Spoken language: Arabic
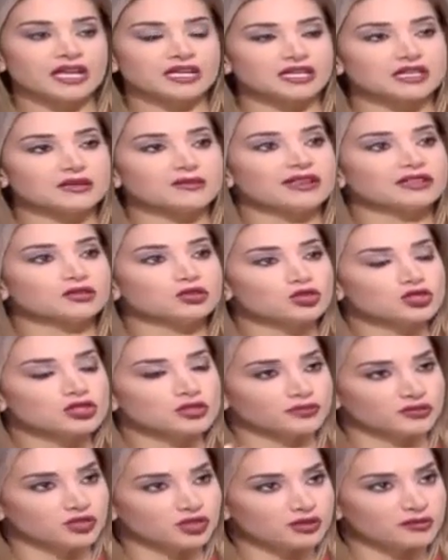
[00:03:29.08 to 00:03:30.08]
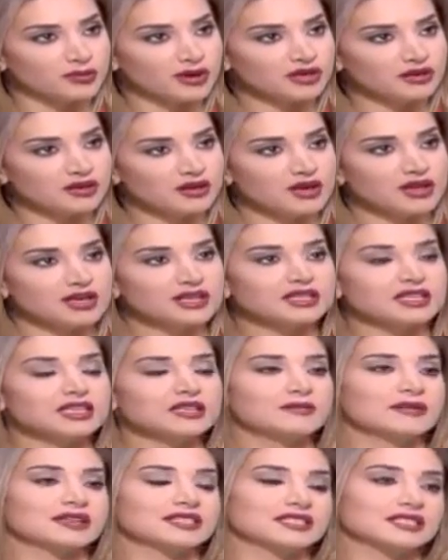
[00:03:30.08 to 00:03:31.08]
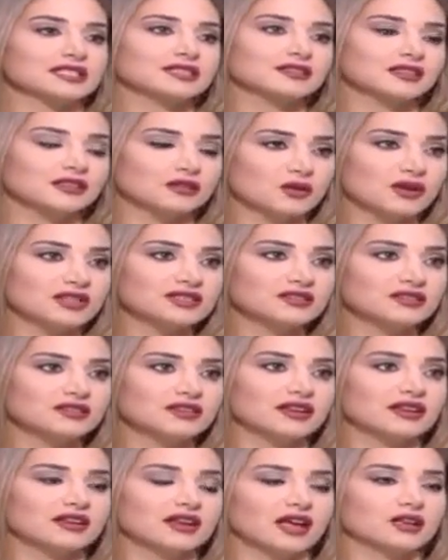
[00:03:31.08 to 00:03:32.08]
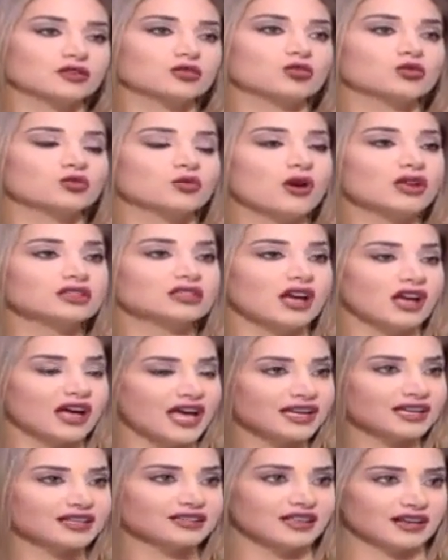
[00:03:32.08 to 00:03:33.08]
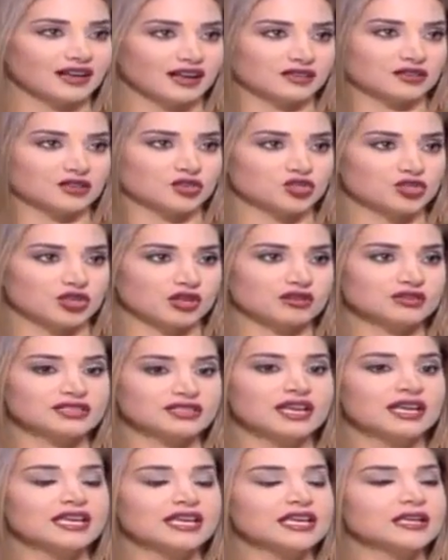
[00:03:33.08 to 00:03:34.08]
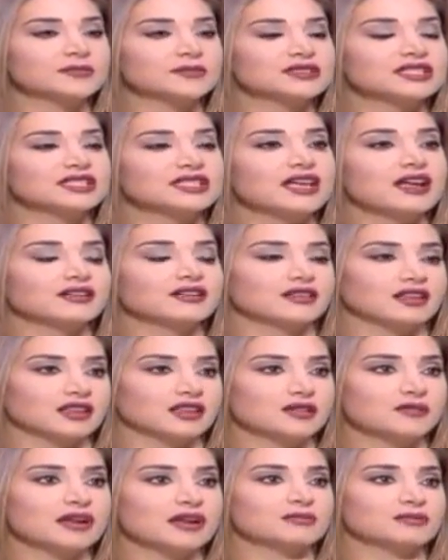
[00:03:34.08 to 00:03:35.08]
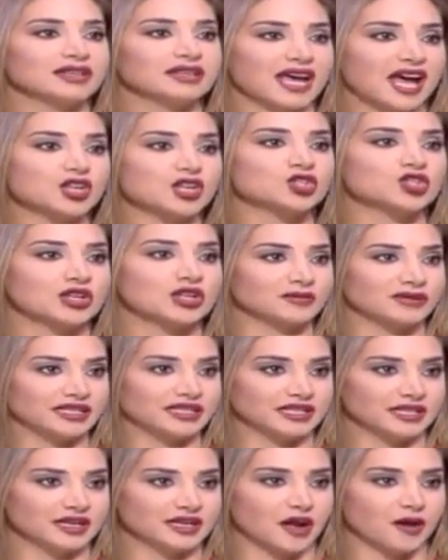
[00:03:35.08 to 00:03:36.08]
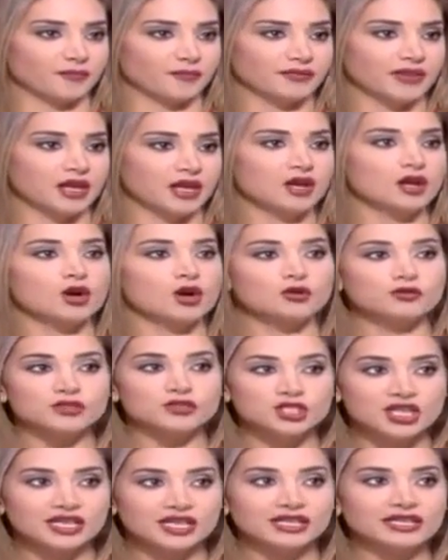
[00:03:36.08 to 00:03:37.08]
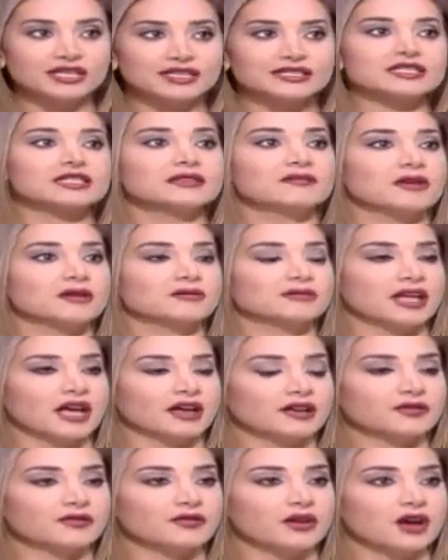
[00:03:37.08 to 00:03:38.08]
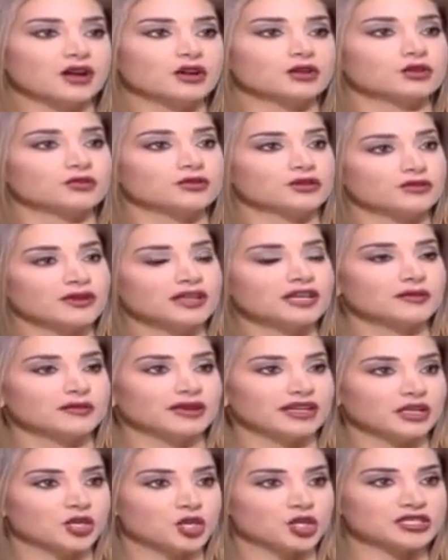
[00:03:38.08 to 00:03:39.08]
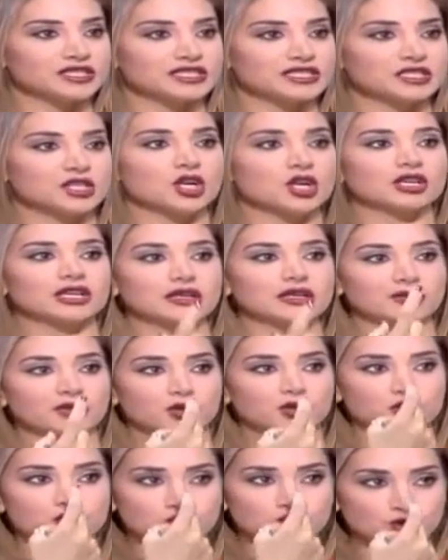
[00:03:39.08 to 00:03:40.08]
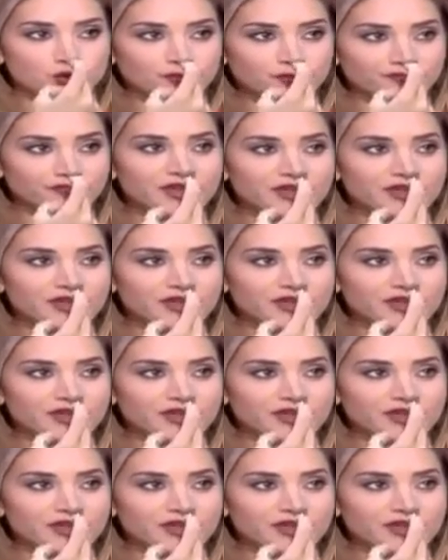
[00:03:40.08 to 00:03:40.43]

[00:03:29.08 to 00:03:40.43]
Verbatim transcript: كل ما الدوز بتكبر كل ما زيادة الوزن رح تكون واضحة أكثر عند الشخص ابتداء تقريبا من 10 ملي وفي شغلة كثير مهم نعرفها إنه في فرق بين الكورتيزون اللي بنرشه